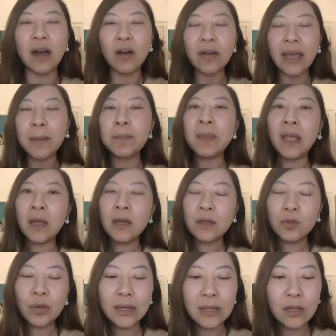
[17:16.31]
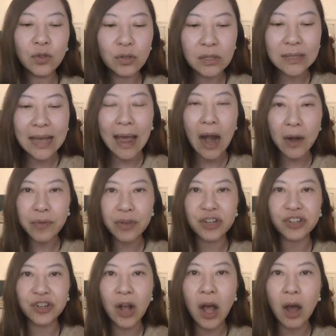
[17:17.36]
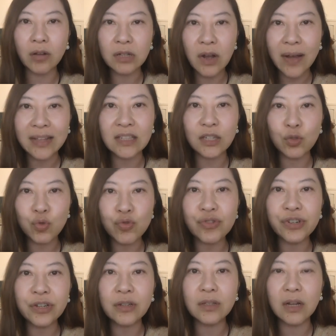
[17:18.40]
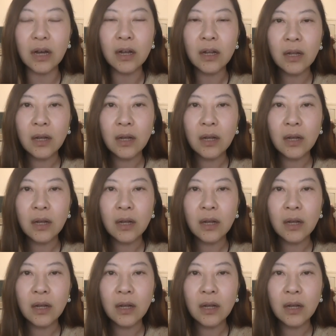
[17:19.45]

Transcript: OK，所以呢，就是在二月十号赵安吉去世的